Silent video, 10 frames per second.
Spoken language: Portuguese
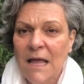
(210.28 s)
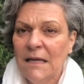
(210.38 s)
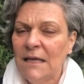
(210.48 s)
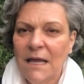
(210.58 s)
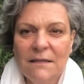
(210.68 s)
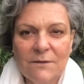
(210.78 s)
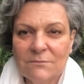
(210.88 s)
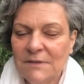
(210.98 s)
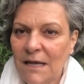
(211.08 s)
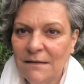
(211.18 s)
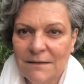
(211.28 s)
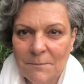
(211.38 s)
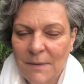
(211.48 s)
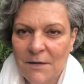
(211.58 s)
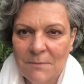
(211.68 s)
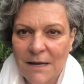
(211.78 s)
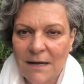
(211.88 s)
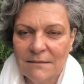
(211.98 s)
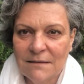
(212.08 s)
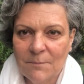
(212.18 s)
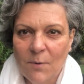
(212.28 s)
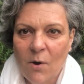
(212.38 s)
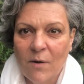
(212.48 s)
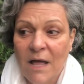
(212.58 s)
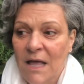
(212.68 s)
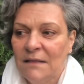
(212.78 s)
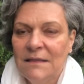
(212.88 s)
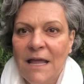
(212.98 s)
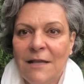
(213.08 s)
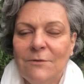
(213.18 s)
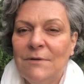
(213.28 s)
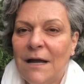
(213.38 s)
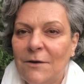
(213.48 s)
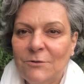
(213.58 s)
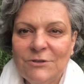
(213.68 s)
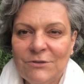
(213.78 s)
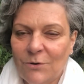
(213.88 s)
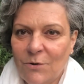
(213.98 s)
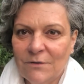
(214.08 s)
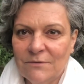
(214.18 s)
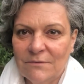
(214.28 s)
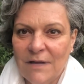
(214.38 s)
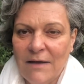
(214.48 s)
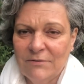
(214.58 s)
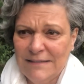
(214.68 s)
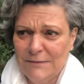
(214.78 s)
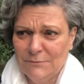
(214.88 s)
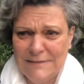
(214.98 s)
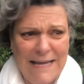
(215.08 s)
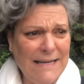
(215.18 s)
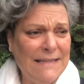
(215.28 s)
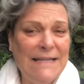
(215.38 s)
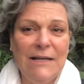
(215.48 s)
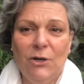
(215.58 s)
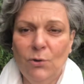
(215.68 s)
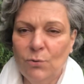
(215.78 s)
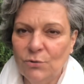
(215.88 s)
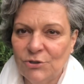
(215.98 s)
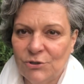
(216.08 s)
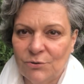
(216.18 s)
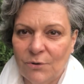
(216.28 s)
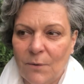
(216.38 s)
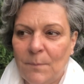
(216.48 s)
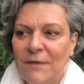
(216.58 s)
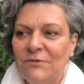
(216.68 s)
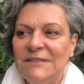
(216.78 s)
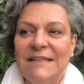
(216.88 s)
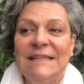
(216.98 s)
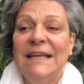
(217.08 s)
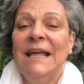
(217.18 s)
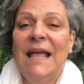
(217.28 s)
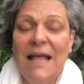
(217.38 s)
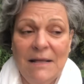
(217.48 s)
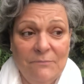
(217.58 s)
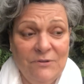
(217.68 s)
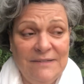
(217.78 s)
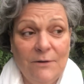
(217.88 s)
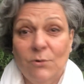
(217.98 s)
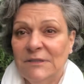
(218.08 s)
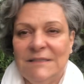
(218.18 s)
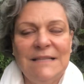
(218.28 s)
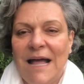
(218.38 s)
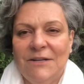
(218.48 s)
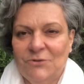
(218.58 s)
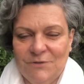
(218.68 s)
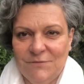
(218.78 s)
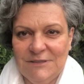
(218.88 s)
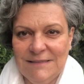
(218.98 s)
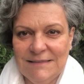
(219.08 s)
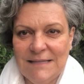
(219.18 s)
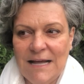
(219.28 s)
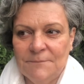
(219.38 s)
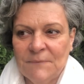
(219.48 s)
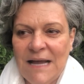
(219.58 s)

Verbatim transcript: Quem não tem também uma casa boa, tem lugar gostoso. Você não tem que ter luxo para você ter, você gostar de onde você está.